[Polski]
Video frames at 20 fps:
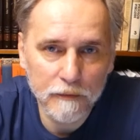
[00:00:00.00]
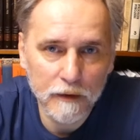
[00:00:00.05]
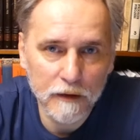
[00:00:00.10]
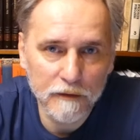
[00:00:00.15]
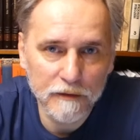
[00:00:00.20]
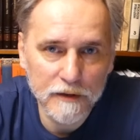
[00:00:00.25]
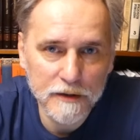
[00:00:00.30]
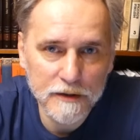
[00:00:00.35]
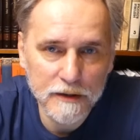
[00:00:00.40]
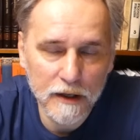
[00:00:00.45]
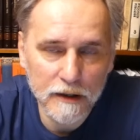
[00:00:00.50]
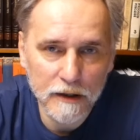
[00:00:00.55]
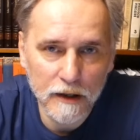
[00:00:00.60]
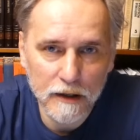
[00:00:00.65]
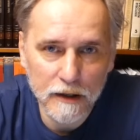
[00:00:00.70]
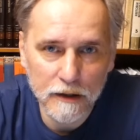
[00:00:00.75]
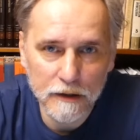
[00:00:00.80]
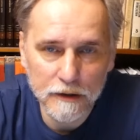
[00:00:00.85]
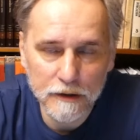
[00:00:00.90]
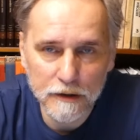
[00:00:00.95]
wyznania
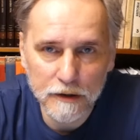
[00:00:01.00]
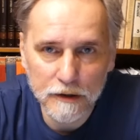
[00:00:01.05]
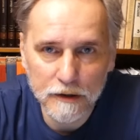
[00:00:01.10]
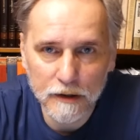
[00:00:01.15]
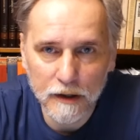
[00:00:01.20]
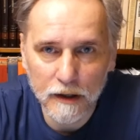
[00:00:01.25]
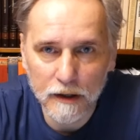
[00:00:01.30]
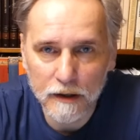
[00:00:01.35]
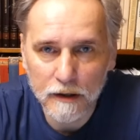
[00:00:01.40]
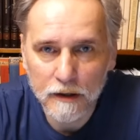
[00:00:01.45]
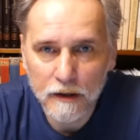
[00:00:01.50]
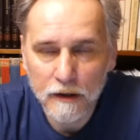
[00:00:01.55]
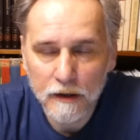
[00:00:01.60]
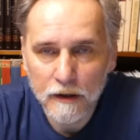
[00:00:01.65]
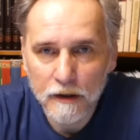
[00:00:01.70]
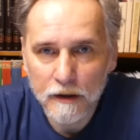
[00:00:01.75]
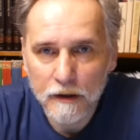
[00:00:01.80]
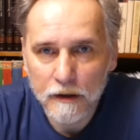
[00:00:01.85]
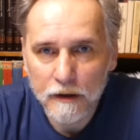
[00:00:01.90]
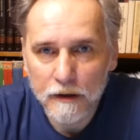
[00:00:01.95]
religijne
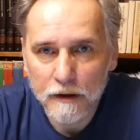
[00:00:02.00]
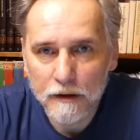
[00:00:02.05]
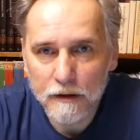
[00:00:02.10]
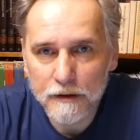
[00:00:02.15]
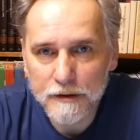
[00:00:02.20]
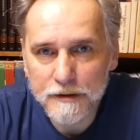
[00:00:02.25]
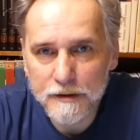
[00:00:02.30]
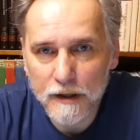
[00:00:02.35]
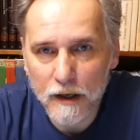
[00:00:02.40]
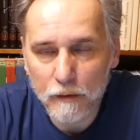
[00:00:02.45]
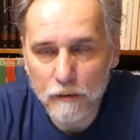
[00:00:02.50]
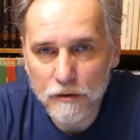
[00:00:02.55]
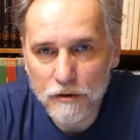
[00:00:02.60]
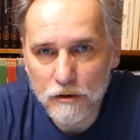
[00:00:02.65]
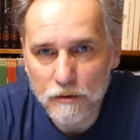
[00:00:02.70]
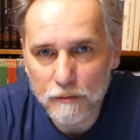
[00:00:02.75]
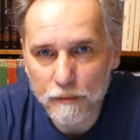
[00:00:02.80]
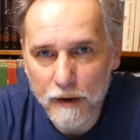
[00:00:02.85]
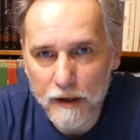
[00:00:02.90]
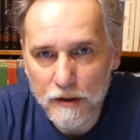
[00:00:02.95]
stały
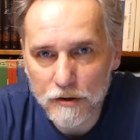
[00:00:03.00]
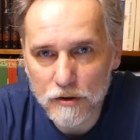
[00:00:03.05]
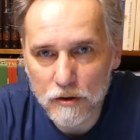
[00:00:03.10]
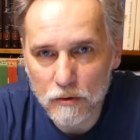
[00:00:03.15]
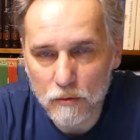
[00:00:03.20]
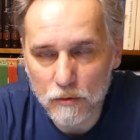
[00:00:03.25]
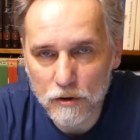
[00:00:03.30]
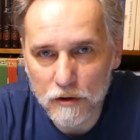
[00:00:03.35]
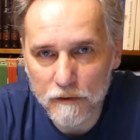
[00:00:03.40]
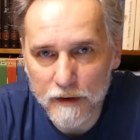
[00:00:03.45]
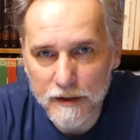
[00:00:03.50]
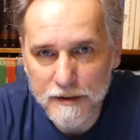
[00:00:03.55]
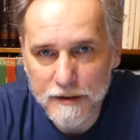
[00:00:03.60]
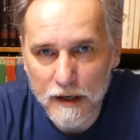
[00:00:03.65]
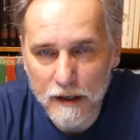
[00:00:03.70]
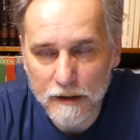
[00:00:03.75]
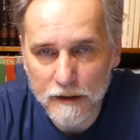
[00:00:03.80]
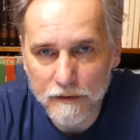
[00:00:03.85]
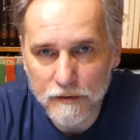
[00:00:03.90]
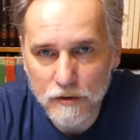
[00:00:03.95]
się bardziej
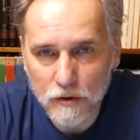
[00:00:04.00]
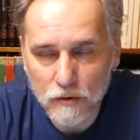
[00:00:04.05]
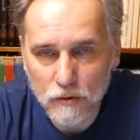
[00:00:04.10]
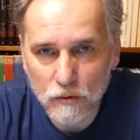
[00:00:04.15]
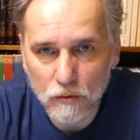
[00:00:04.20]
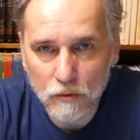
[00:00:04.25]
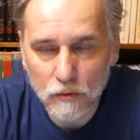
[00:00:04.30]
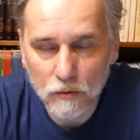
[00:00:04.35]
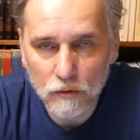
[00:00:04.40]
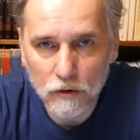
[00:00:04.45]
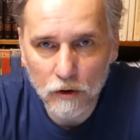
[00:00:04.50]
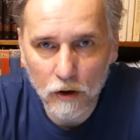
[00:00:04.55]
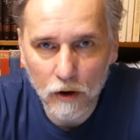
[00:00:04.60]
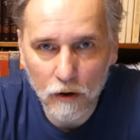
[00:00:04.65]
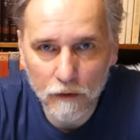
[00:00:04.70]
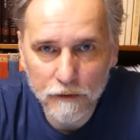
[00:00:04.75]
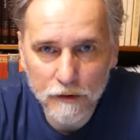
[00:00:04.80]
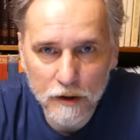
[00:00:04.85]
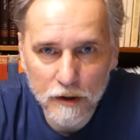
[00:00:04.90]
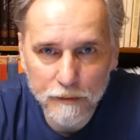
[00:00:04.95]
uniwersalne w stosunku
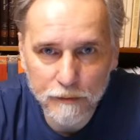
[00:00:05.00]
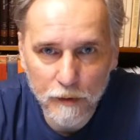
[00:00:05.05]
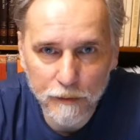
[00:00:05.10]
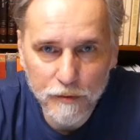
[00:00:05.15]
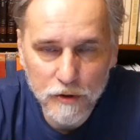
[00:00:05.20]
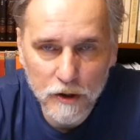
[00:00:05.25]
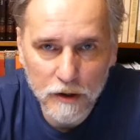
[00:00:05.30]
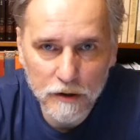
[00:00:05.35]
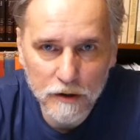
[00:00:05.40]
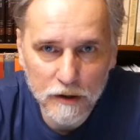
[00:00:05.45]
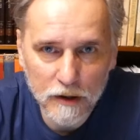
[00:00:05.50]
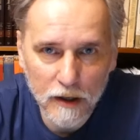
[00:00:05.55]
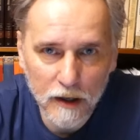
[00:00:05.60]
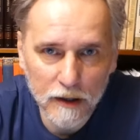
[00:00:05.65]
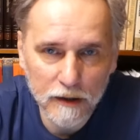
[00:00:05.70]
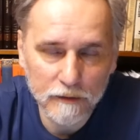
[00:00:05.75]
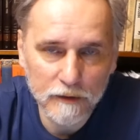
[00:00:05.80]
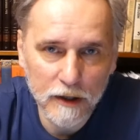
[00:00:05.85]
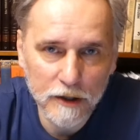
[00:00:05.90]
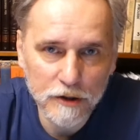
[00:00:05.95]
do tych poprzednich,
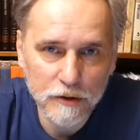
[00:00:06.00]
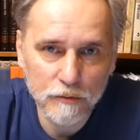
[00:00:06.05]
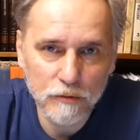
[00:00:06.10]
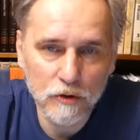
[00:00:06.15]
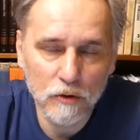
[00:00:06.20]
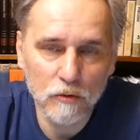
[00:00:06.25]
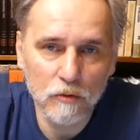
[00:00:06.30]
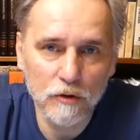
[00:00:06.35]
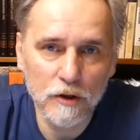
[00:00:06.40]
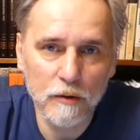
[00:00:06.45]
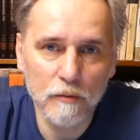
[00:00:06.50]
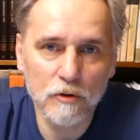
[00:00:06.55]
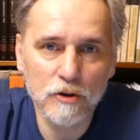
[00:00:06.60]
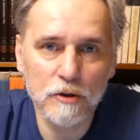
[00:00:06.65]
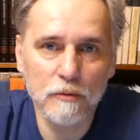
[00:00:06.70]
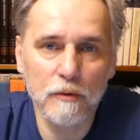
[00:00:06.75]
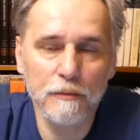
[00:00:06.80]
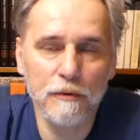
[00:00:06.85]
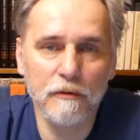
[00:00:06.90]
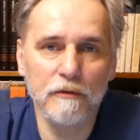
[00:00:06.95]
ale w dalszym ciągu nie
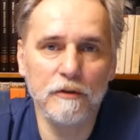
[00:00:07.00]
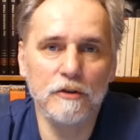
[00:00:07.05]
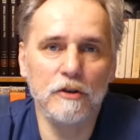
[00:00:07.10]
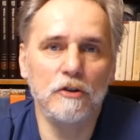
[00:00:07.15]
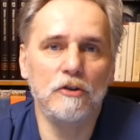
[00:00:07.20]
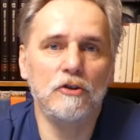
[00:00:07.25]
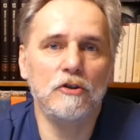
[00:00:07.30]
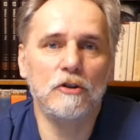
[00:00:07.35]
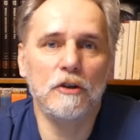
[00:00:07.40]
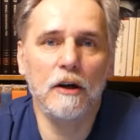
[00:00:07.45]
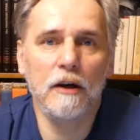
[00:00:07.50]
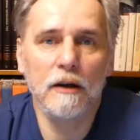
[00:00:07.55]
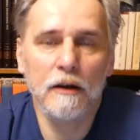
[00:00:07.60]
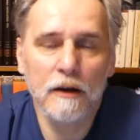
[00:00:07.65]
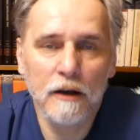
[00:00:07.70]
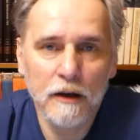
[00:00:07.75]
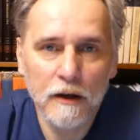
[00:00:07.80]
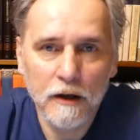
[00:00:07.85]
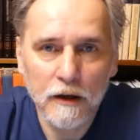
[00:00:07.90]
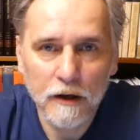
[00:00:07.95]
możemy powiedzieć, że
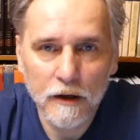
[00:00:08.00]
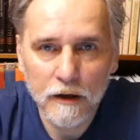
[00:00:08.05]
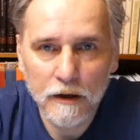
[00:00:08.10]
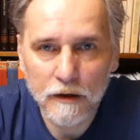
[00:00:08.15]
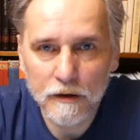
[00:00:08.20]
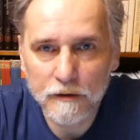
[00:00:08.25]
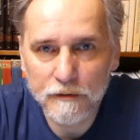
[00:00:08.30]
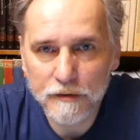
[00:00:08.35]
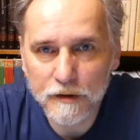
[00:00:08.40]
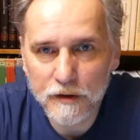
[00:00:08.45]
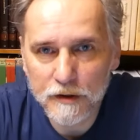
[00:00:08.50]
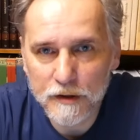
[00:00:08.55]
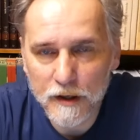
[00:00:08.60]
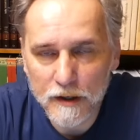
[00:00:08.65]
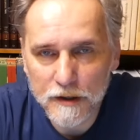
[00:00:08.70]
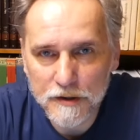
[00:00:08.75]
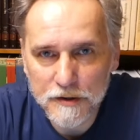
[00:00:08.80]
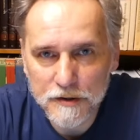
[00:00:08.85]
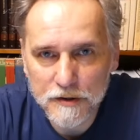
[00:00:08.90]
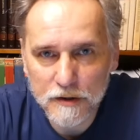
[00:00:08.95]
w
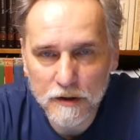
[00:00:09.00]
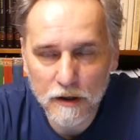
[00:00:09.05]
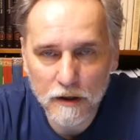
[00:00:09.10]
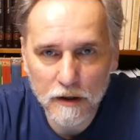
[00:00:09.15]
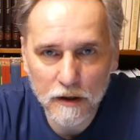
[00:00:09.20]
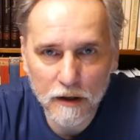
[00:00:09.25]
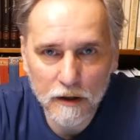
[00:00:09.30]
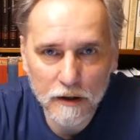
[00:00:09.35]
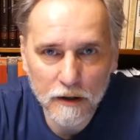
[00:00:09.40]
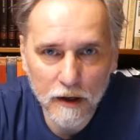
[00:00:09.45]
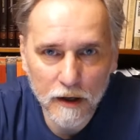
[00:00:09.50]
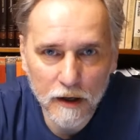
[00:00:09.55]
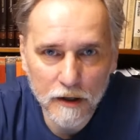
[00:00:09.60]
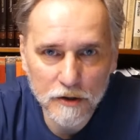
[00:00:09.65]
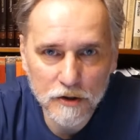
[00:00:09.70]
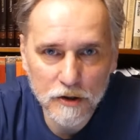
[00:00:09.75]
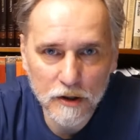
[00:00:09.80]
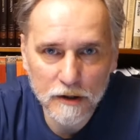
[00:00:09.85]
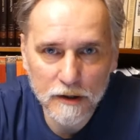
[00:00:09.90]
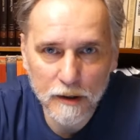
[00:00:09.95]
Indiach istnieje
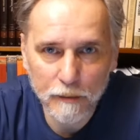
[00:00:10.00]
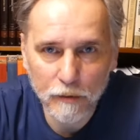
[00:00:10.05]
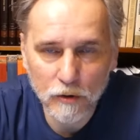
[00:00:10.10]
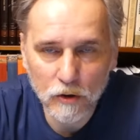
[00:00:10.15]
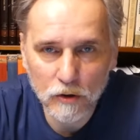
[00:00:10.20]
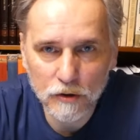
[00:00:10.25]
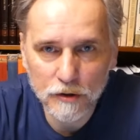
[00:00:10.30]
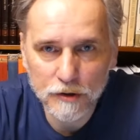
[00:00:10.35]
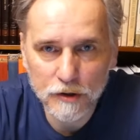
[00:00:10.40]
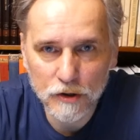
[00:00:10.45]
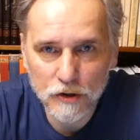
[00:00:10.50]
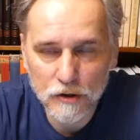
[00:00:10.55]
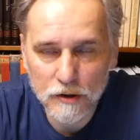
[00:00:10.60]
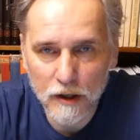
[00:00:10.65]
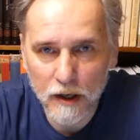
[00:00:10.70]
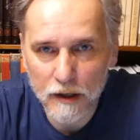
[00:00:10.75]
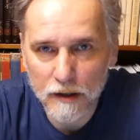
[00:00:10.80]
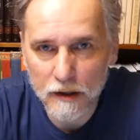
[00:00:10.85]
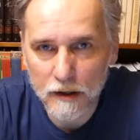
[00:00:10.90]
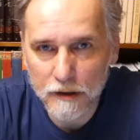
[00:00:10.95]
jakaś jedna
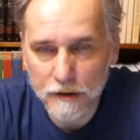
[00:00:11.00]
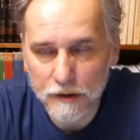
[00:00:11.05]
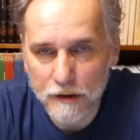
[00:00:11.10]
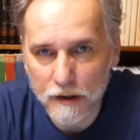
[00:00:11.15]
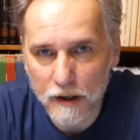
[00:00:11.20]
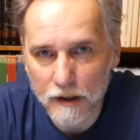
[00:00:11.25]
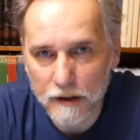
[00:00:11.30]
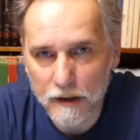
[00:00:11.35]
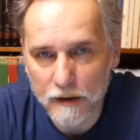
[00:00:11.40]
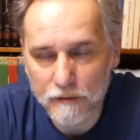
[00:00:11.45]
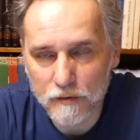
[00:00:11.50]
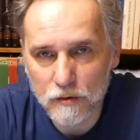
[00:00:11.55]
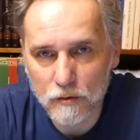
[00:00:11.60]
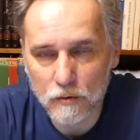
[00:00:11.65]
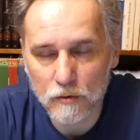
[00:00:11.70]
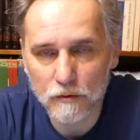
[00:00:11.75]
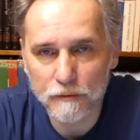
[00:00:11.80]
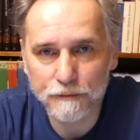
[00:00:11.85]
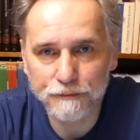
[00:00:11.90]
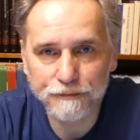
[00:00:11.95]
monolityczna religia na
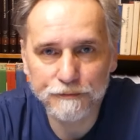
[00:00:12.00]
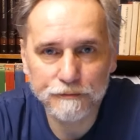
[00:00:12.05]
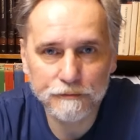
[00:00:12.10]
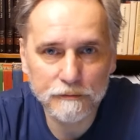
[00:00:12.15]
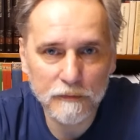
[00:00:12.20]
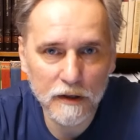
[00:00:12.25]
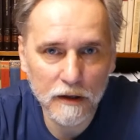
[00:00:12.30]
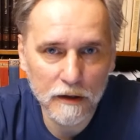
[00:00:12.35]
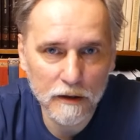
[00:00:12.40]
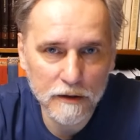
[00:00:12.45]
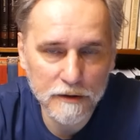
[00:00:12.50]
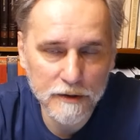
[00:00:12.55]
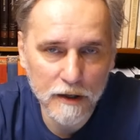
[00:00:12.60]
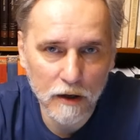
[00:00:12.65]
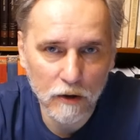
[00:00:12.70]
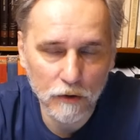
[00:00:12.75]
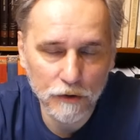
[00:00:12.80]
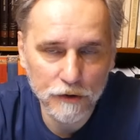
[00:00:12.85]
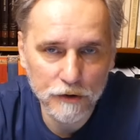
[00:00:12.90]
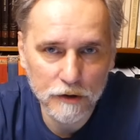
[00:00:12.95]
wzór e,
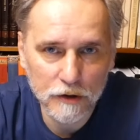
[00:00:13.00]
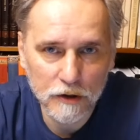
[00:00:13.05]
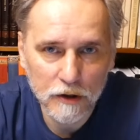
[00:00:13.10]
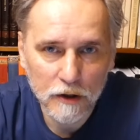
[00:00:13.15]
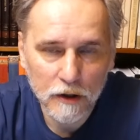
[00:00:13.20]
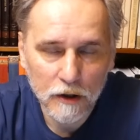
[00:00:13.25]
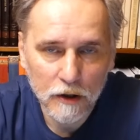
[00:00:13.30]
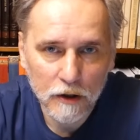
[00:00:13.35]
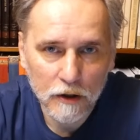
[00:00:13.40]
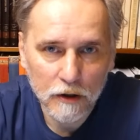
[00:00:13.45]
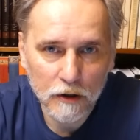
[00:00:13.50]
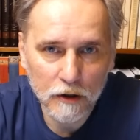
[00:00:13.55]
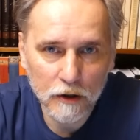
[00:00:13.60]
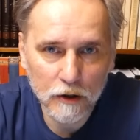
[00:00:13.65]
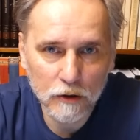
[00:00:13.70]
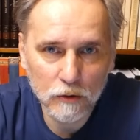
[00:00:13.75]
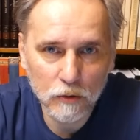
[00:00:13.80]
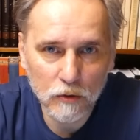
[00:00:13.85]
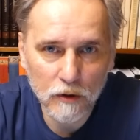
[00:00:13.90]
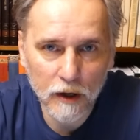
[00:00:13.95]
zachodni, e,
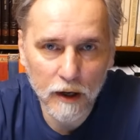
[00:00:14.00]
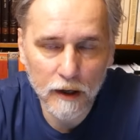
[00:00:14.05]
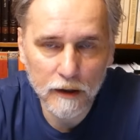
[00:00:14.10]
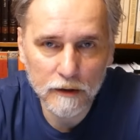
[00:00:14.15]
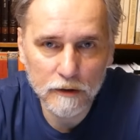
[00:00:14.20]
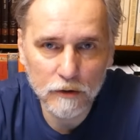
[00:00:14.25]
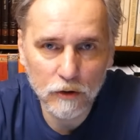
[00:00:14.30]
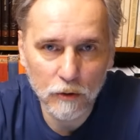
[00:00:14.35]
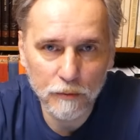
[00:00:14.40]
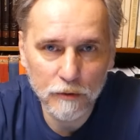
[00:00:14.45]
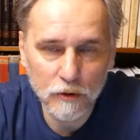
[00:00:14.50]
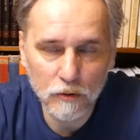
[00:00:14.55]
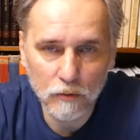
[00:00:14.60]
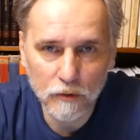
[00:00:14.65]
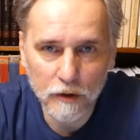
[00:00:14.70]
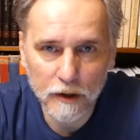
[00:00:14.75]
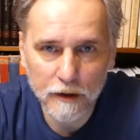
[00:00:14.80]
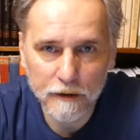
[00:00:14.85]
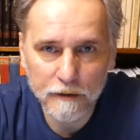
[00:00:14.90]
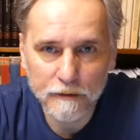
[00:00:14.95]
która
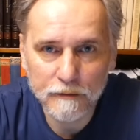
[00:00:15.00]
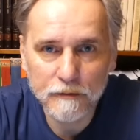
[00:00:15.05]
dominuje.